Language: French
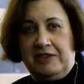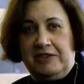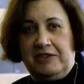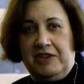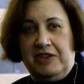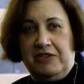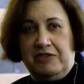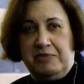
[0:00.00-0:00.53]

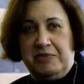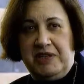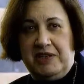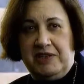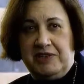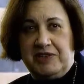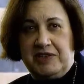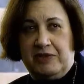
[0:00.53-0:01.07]

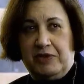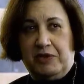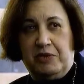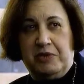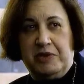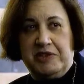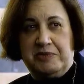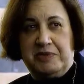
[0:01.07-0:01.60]

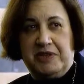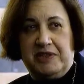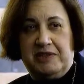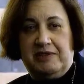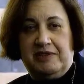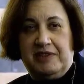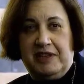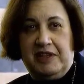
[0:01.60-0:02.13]
Je
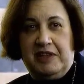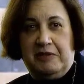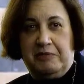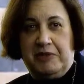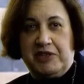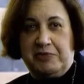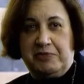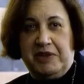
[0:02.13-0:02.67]
pense que les
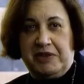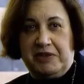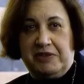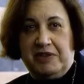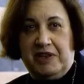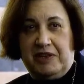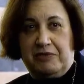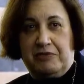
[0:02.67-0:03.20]

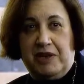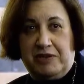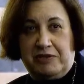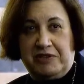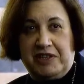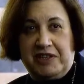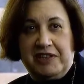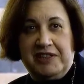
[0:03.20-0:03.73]
Européens
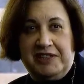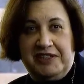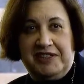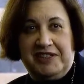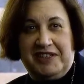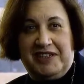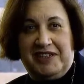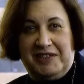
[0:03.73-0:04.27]
sont plus
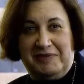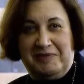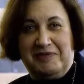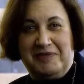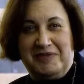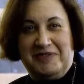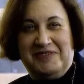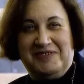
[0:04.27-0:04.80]
forts en
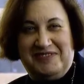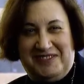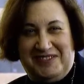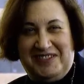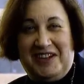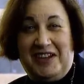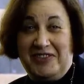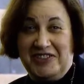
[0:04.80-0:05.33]
rhétorique
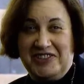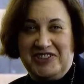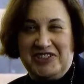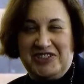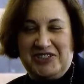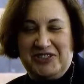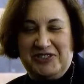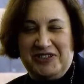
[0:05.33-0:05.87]

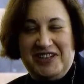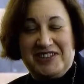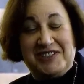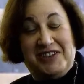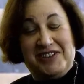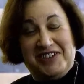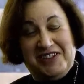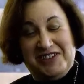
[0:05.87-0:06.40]
que
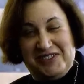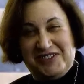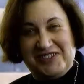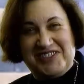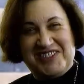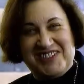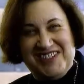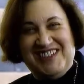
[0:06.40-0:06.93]
n'importe
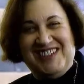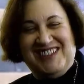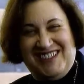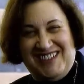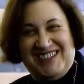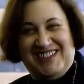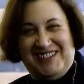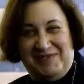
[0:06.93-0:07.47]
quel autre
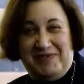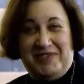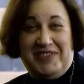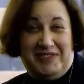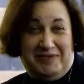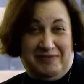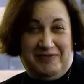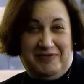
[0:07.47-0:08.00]
pays au
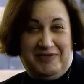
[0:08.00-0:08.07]
monde.